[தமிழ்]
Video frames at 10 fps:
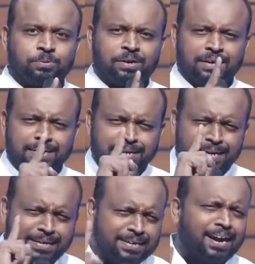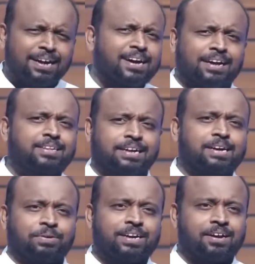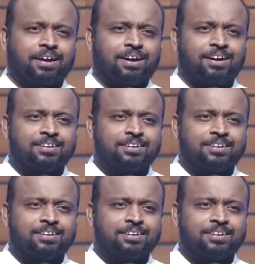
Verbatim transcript: உங்களை நெடுநாள் காத்திருக்க வைக்கிறாரா